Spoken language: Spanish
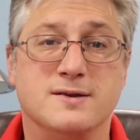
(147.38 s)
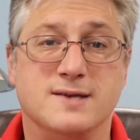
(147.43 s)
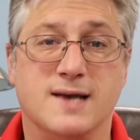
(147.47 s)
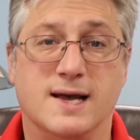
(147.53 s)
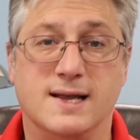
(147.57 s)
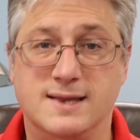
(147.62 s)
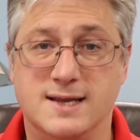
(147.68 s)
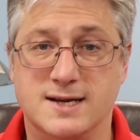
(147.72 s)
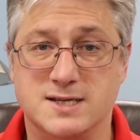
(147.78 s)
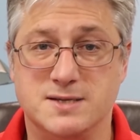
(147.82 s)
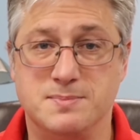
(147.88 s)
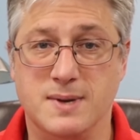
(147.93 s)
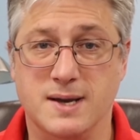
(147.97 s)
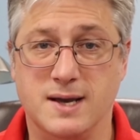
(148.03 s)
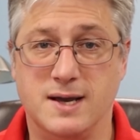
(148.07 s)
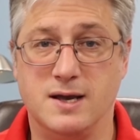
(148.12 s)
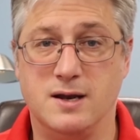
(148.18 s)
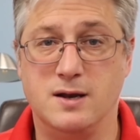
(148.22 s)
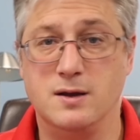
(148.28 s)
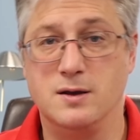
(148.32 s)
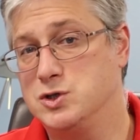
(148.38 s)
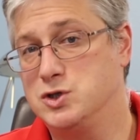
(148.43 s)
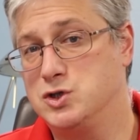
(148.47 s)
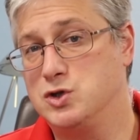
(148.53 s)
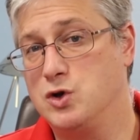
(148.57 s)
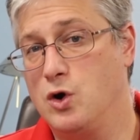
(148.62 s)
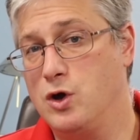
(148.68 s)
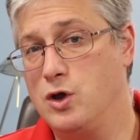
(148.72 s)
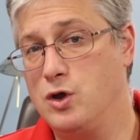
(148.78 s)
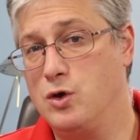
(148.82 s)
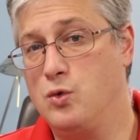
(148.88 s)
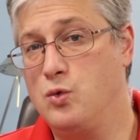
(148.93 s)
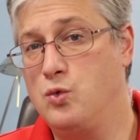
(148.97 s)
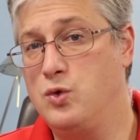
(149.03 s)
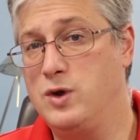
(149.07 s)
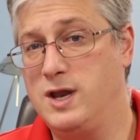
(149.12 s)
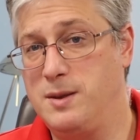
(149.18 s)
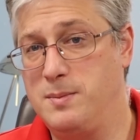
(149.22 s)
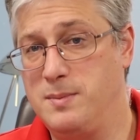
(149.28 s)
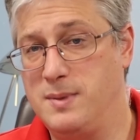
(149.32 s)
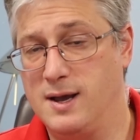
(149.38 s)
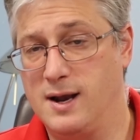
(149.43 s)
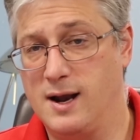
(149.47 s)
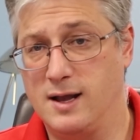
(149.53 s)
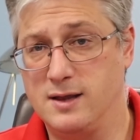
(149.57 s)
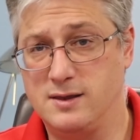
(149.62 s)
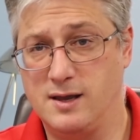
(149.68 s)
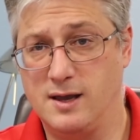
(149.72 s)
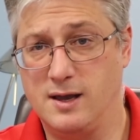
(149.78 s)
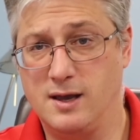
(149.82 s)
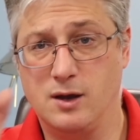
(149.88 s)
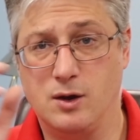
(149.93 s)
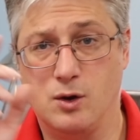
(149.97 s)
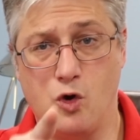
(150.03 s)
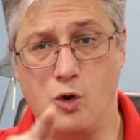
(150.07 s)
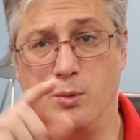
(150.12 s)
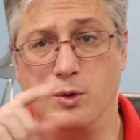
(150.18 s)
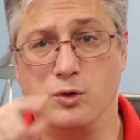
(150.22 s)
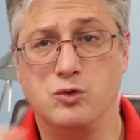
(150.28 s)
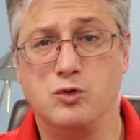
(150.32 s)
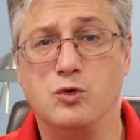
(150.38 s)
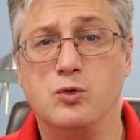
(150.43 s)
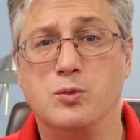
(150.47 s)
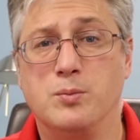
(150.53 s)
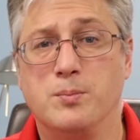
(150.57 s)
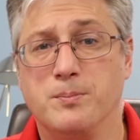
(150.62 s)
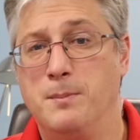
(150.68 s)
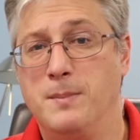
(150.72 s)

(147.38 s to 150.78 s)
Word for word: es Andrés Mejer, soy un inmigrante como tú.